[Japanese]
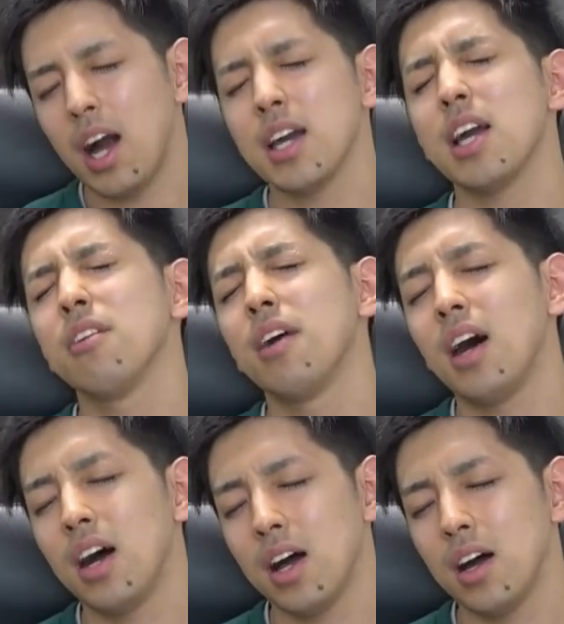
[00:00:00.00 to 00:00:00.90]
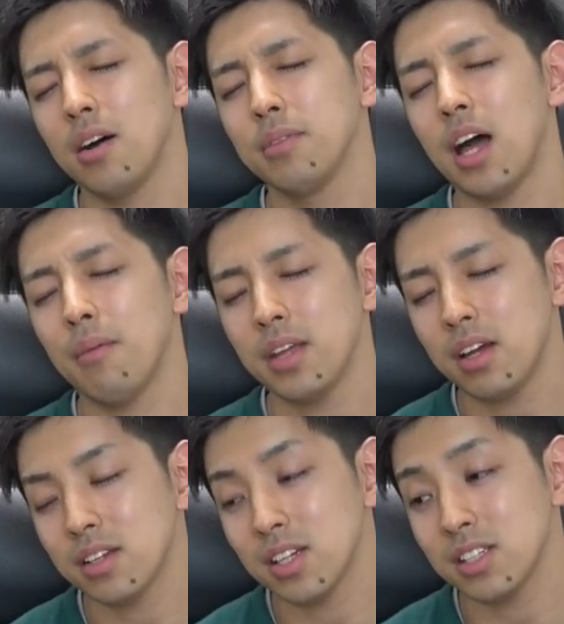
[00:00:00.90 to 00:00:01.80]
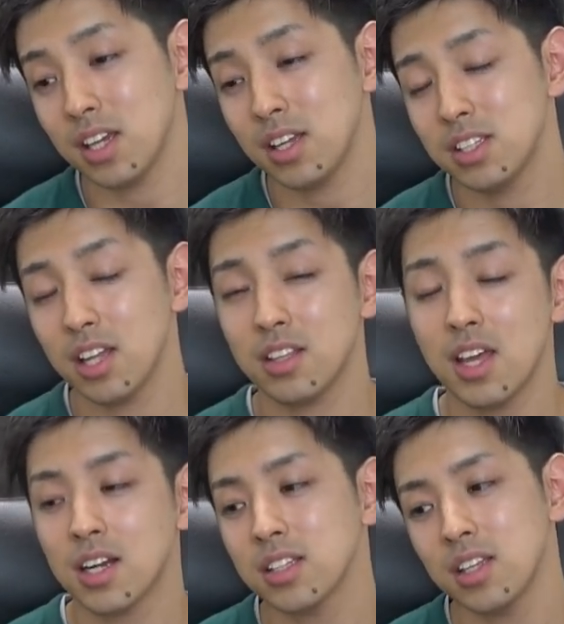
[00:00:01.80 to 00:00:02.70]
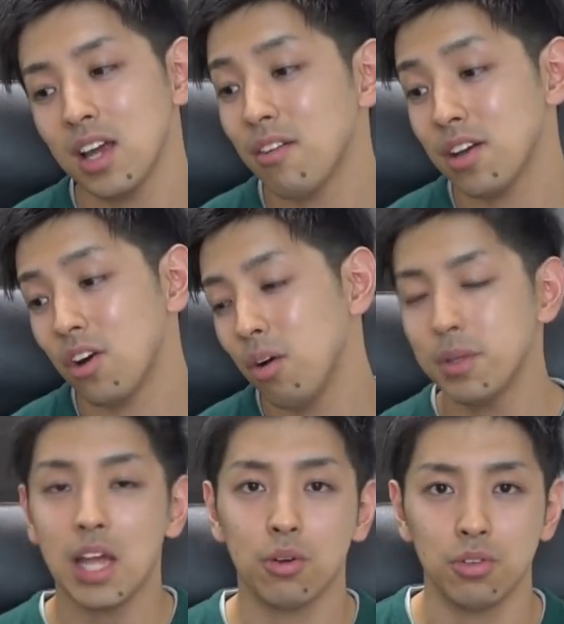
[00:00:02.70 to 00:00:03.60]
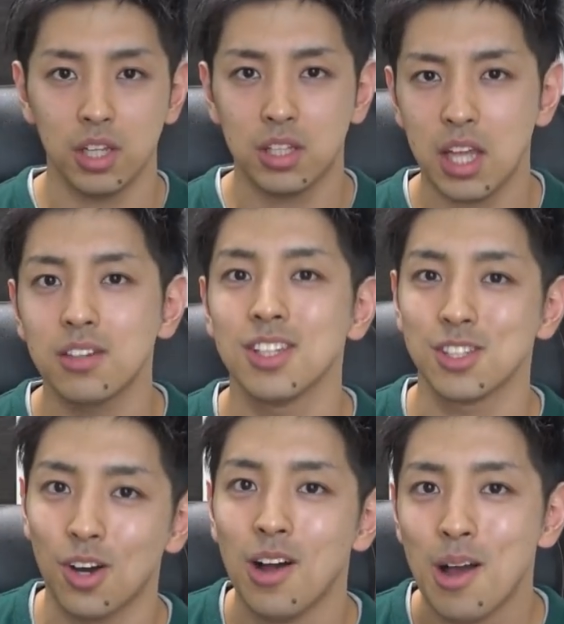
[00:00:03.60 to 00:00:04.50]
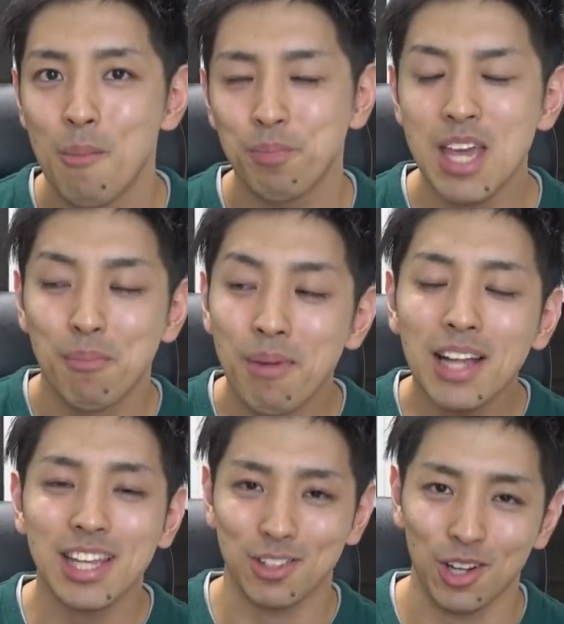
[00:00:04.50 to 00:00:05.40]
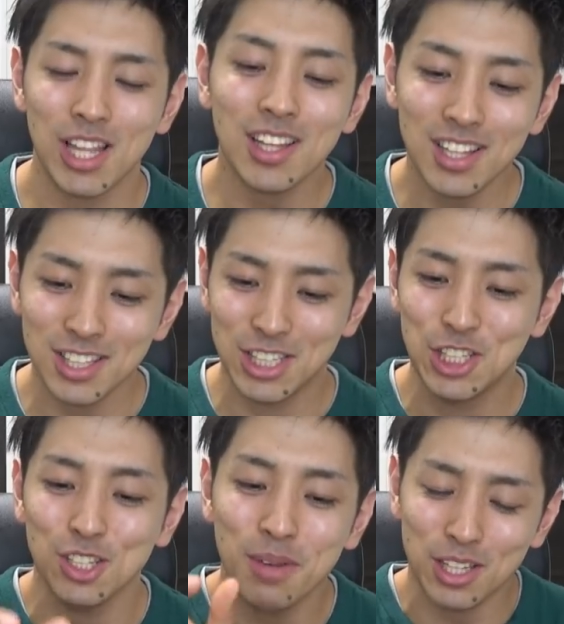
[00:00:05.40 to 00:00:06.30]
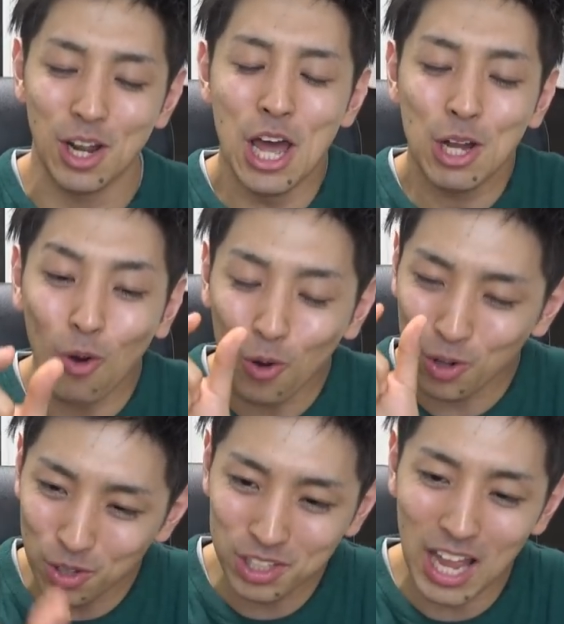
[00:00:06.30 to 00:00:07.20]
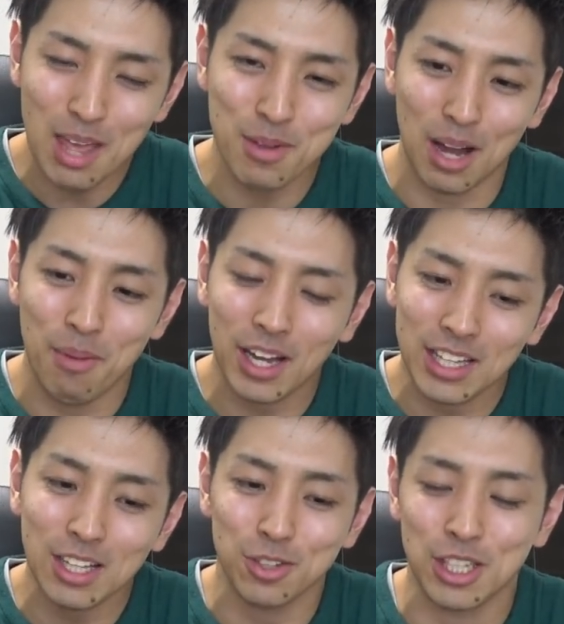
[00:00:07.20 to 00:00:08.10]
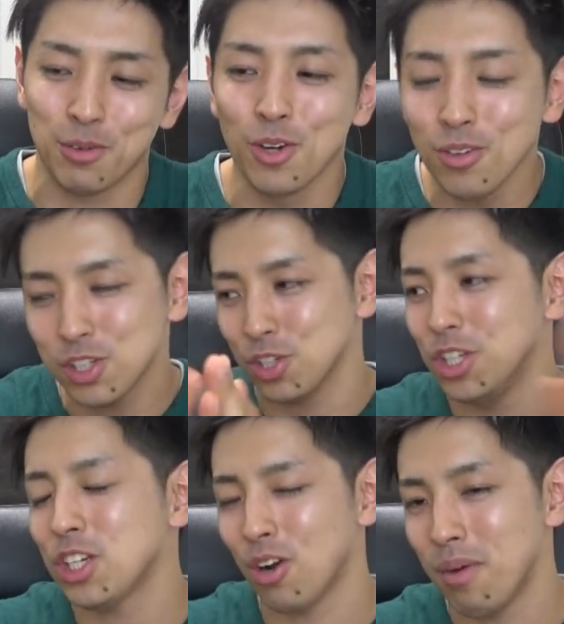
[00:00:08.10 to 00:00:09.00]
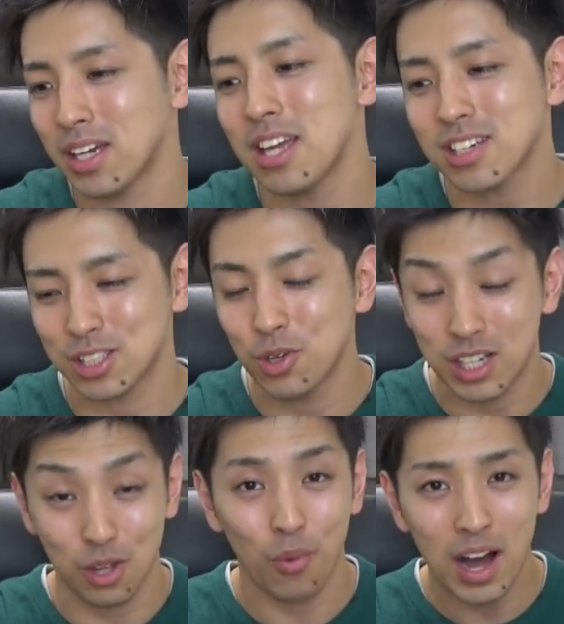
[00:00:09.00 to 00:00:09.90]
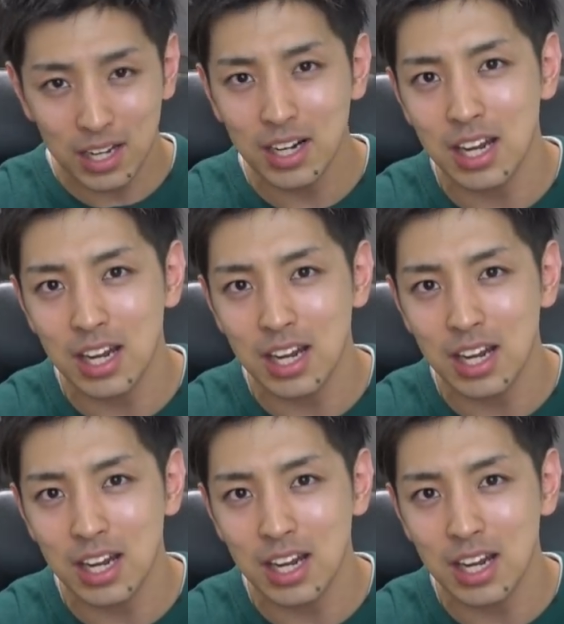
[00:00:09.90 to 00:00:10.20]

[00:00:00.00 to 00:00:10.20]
早いわ、ダメだ私、絶対勝てないわよ、みたいなことを言ってるんですよ。いや、待てと。たった20メートル、ここのタイムが負けたとしても42キロ負けるかどうかなんてわか